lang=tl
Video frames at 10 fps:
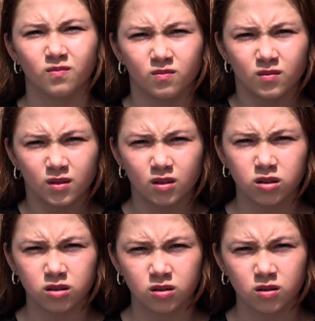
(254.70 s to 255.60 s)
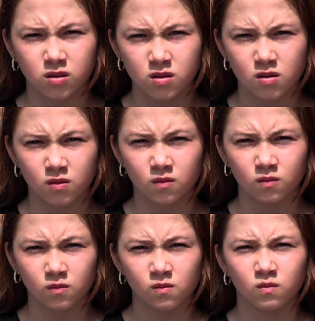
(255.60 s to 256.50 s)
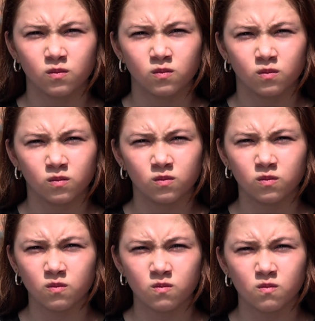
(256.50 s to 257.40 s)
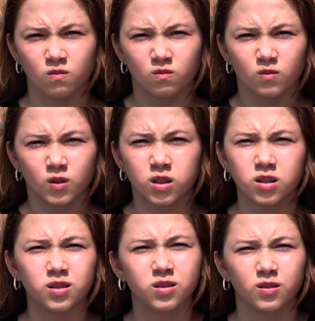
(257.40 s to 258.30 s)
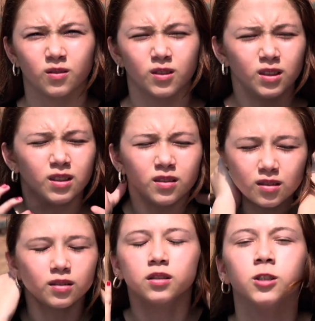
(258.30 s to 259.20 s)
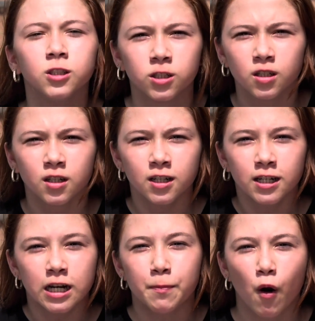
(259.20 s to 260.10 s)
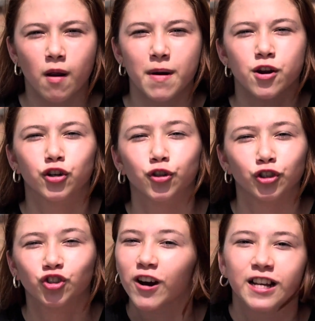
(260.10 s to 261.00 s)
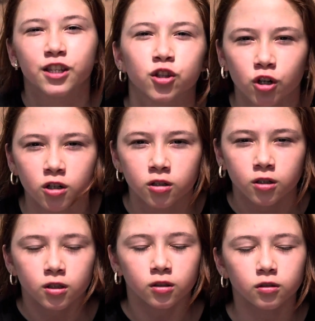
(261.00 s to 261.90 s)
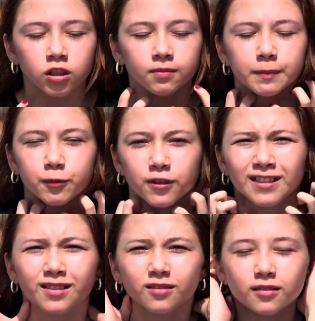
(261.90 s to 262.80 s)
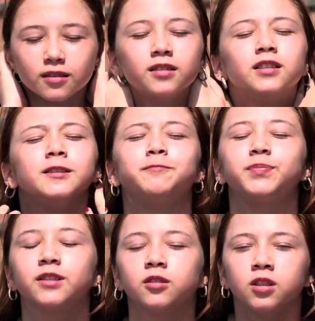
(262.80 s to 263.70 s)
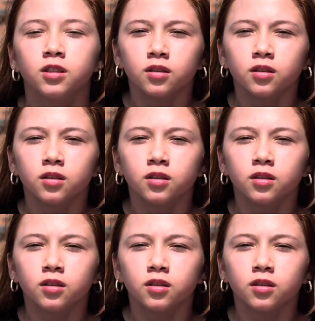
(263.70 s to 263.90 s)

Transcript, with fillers: yung paghihirap, yung pagsisikap, yung sipag, pagtitiis at pagtsatsaga natin para makamit kung ano, kung ano yung meron tayo sa ngayon.